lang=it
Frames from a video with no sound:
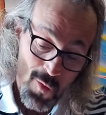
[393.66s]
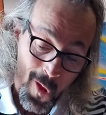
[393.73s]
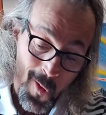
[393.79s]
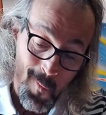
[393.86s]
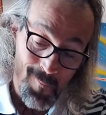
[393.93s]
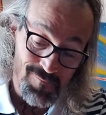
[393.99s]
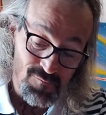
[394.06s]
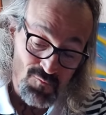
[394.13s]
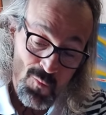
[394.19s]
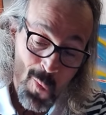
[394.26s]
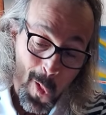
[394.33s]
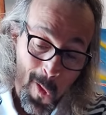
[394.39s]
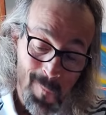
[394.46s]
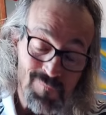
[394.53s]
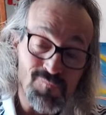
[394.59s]
Oh.
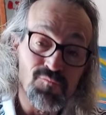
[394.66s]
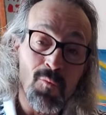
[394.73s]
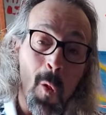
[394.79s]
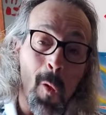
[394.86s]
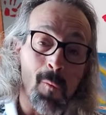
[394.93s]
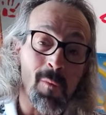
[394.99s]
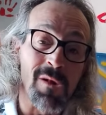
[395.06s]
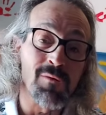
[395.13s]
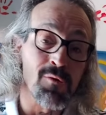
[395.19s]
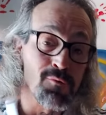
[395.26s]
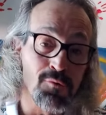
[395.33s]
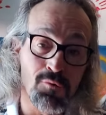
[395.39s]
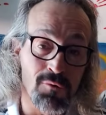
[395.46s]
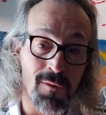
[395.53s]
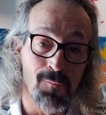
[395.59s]
Quando
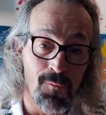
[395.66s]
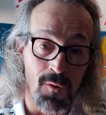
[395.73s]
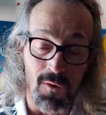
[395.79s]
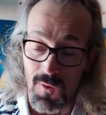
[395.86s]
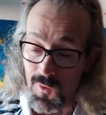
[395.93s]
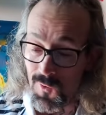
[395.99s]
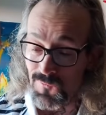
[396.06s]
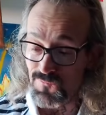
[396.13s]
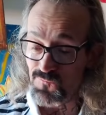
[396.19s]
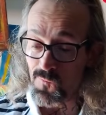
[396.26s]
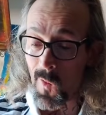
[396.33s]
tutto è buono,